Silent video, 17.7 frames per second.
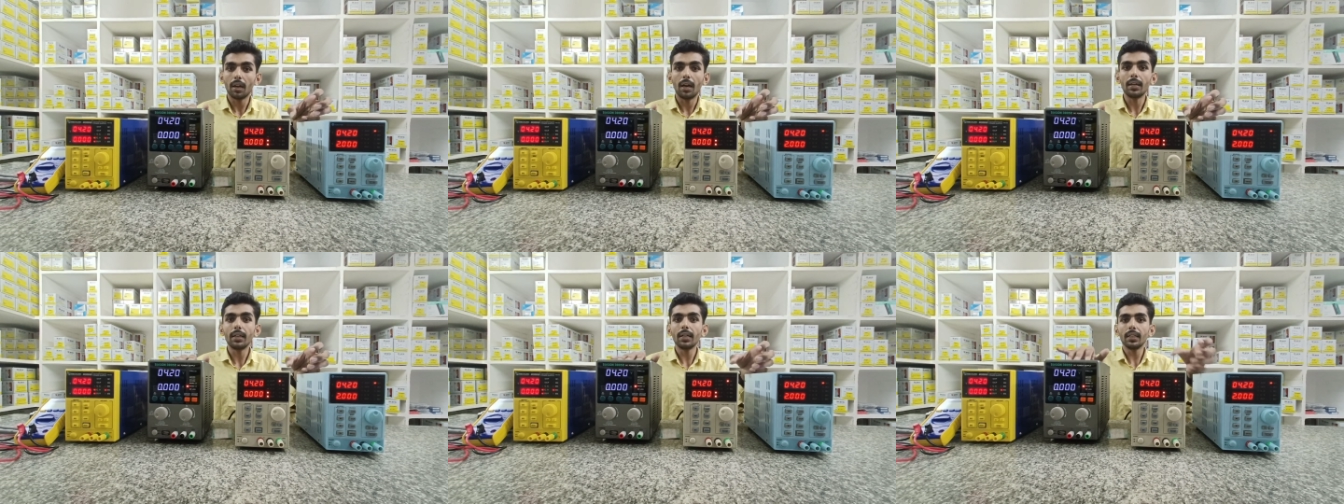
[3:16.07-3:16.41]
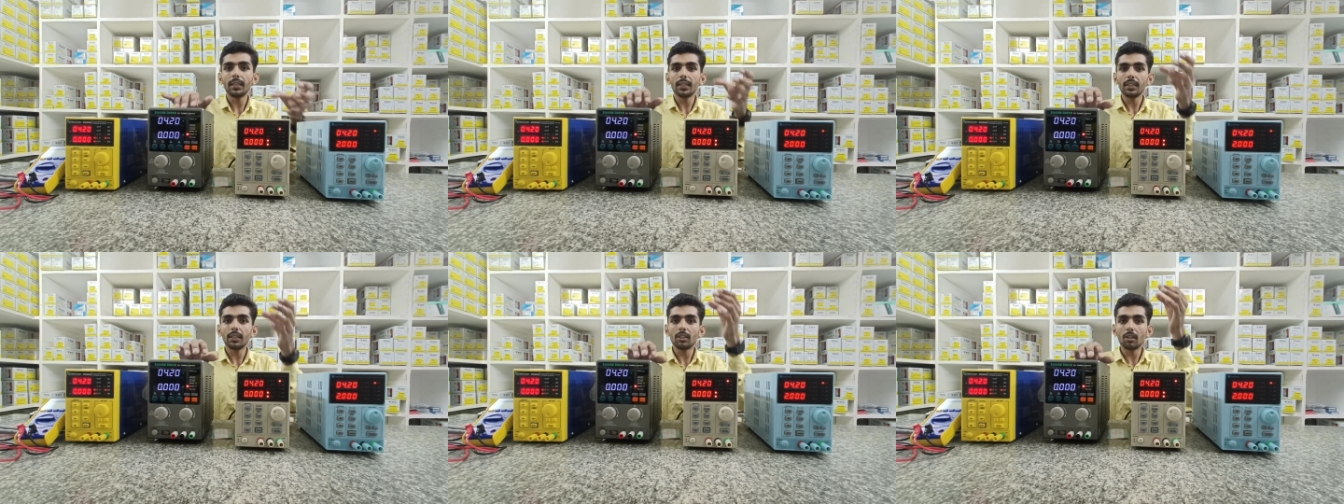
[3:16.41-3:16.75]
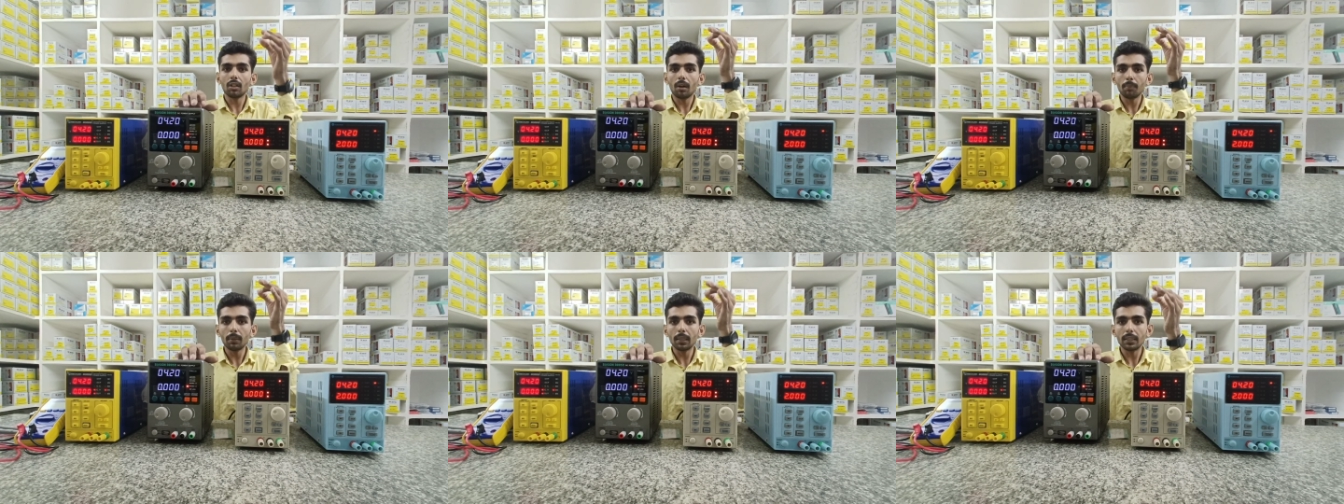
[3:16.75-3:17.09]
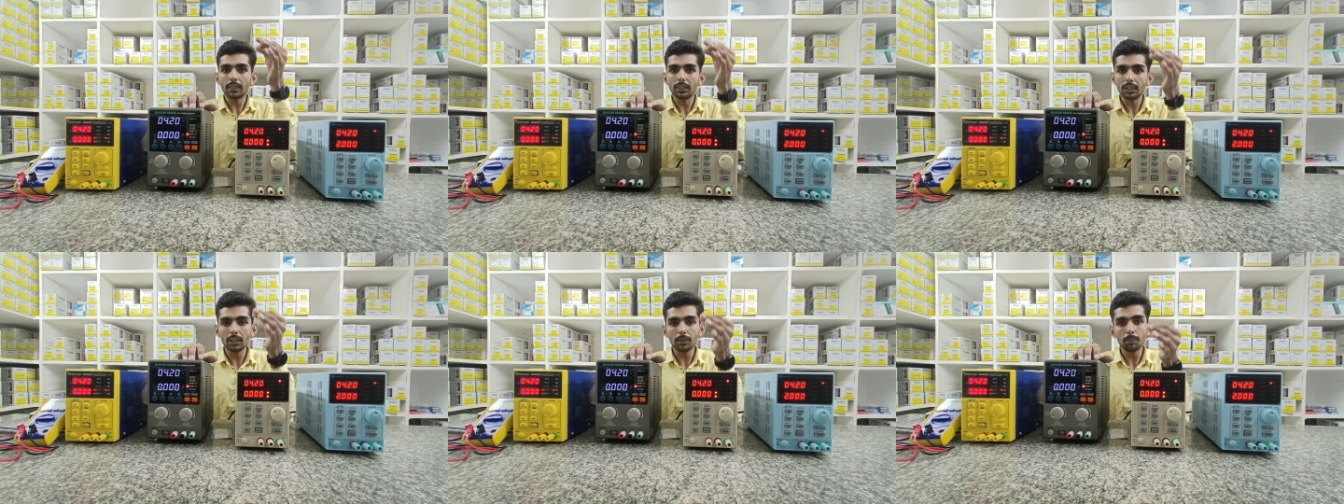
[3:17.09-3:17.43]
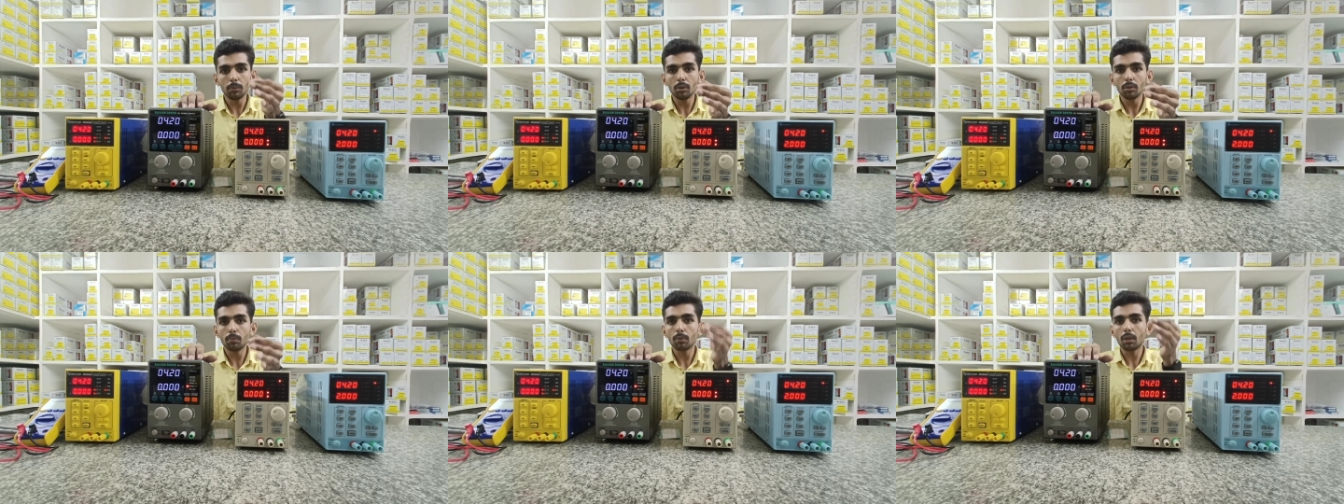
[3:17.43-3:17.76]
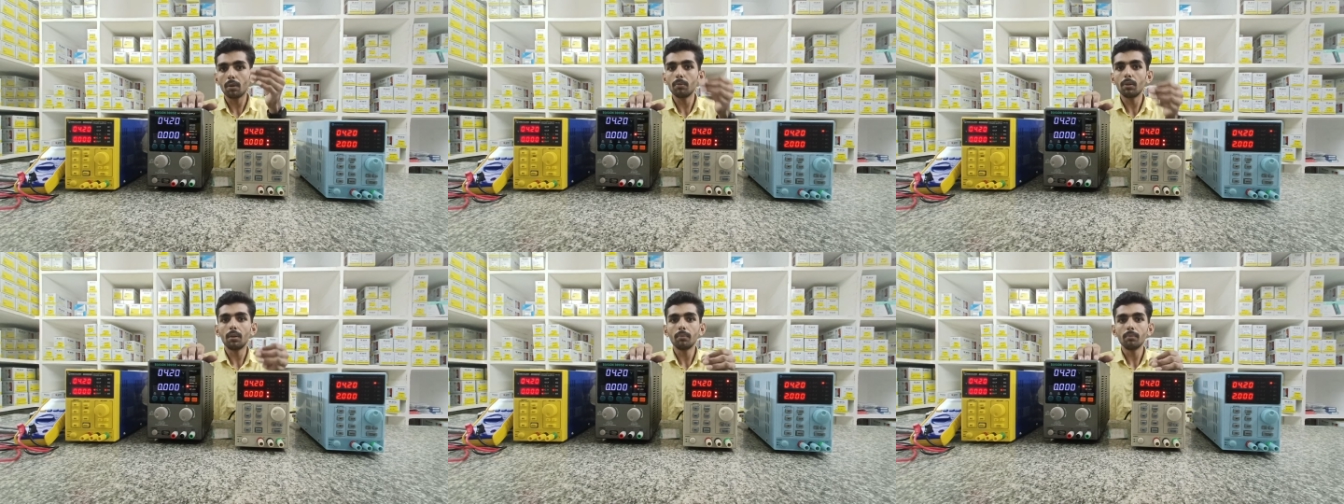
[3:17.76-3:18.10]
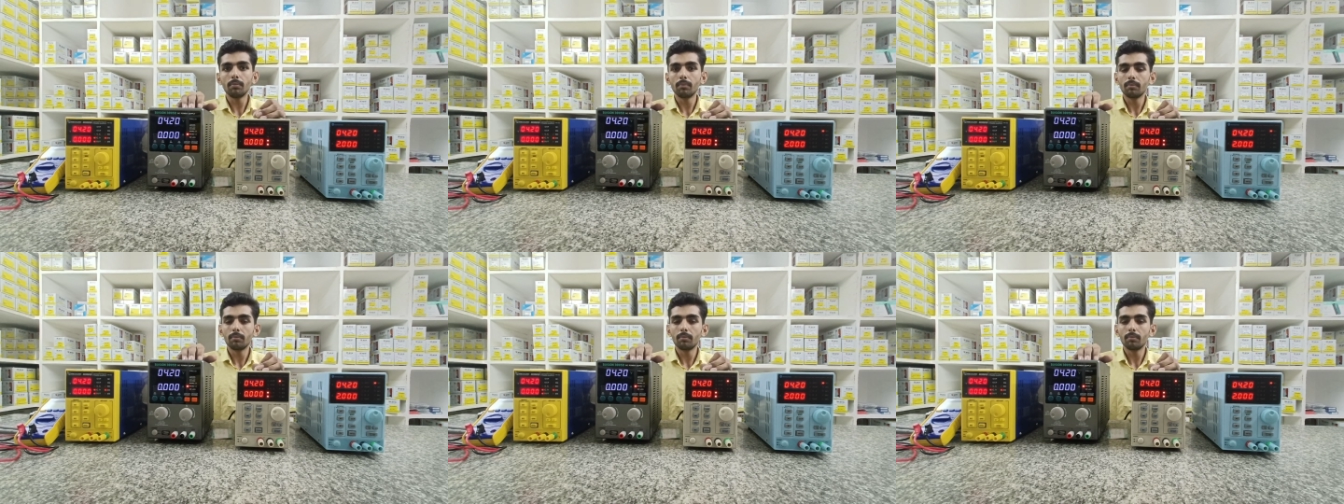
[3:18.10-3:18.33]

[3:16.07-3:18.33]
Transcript: అంటే ఏదైనా లోపలే సిపియూ ప్రాబ్లం